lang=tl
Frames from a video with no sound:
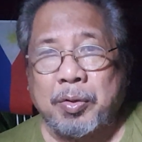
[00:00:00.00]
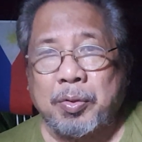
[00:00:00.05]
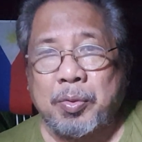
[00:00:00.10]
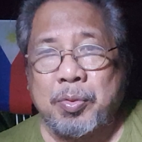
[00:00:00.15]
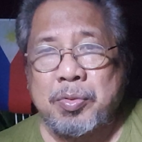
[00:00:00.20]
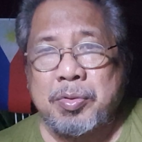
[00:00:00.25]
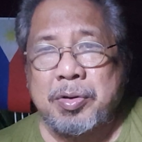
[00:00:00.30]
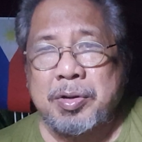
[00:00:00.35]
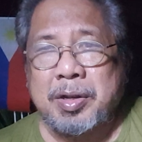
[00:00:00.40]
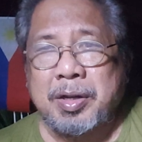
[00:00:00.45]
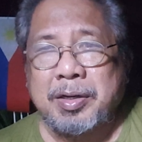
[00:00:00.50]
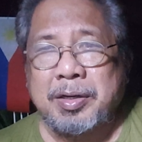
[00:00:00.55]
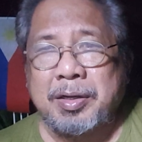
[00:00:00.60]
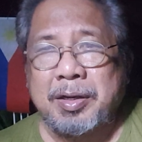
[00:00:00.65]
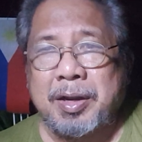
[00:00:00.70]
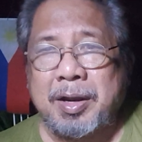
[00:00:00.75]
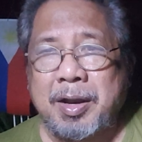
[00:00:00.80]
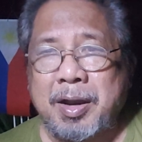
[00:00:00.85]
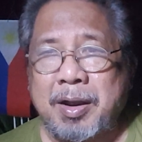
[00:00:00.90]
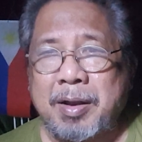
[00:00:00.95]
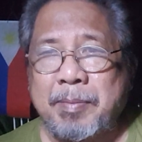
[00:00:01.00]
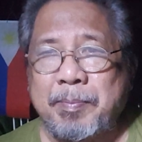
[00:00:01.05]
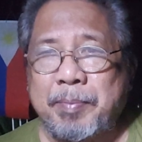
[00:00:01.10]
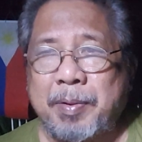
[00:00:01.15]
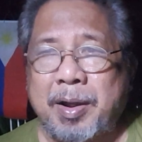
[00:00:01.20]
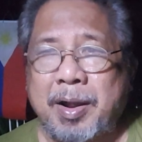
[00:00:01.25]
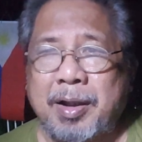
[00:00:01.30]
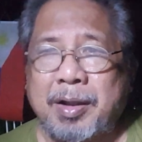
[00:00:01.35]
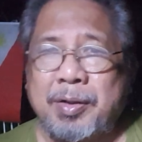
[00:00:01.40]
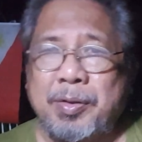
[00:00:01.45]
Kung ganda ang
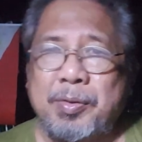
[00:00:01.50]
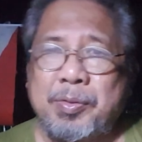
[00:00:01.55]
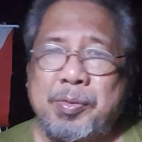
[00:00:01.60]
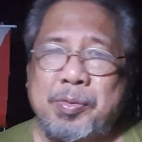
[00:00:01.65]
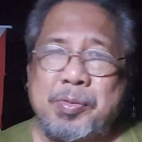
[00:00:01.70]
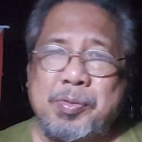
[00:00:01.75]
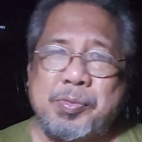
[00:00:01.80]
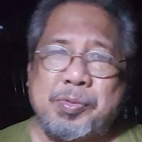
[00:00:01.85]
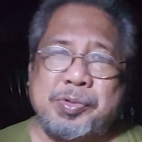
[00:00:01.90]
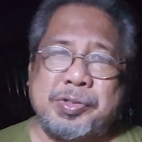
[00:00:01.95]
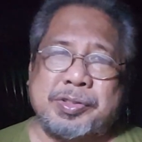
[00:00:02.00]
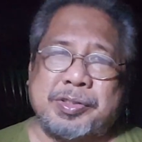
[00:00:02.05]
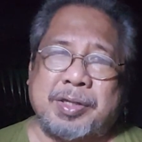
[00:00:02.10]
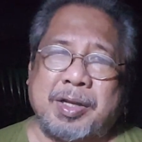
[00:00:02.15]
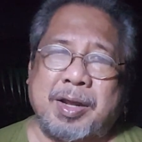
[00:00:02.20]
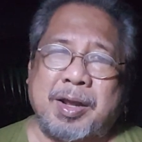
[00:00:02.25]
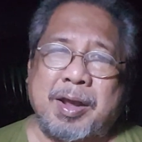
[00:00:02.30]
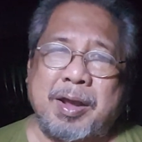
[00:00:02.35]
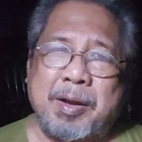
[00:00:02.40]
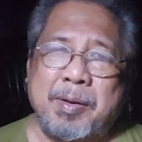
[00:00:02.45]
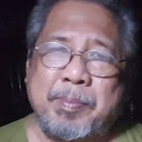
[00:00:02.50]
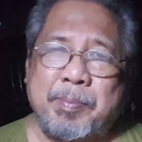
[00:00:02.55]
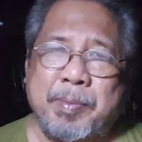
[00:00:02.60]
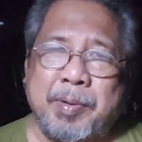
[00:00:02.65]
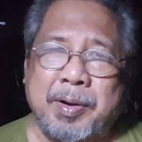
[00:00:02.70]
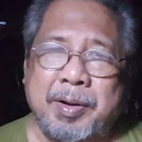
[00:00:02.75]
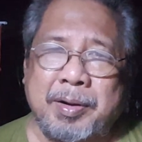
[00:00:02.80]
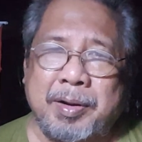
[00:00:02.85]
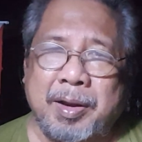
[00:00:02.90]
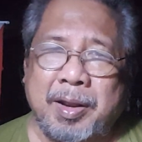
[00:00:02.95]

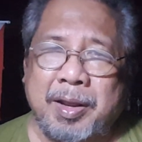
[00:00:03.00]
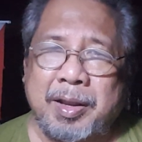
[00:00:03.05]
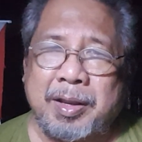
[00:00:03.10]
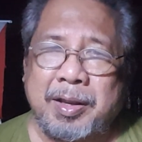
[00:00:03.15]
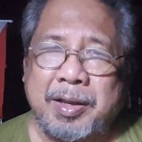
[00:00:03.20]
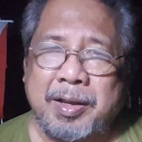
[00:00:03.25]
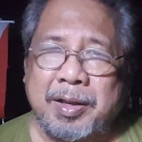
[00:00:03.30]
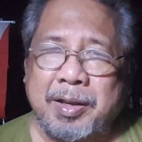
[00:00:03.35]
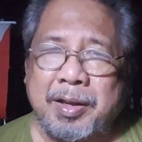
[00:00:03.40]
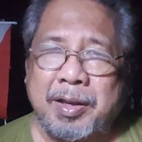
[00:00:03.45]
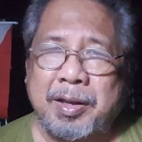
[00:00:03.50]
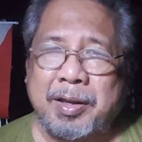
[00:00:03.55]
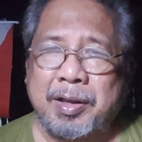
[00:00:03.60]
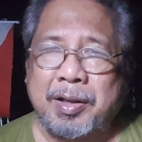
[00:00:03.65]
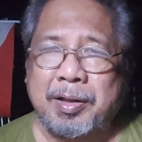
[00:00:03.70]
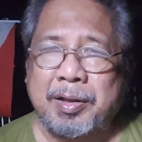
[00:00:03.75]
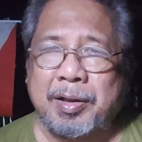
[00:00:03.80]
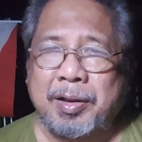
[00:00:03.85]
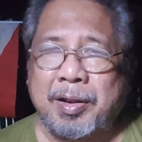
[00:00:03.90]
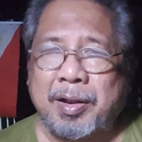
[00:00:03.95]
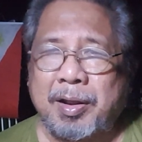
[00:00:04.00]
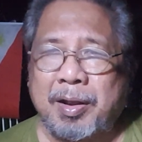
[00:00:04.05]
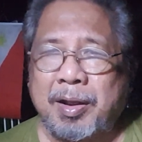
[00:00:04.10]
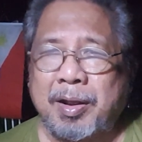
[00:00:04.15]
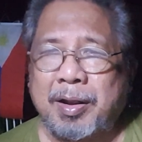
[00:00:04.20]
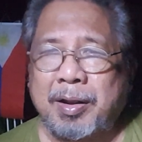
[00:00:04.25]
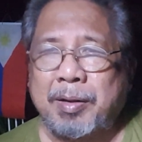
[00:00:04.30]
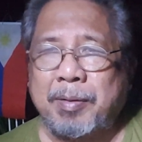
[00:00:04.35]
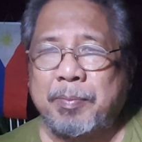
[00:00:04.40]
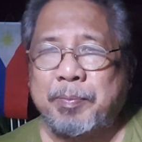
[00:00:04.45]
pag-uusapan Ay higit na
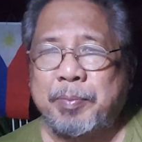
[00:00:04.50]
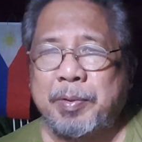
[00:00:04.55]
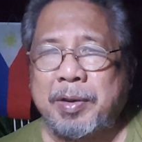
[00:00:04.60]
ang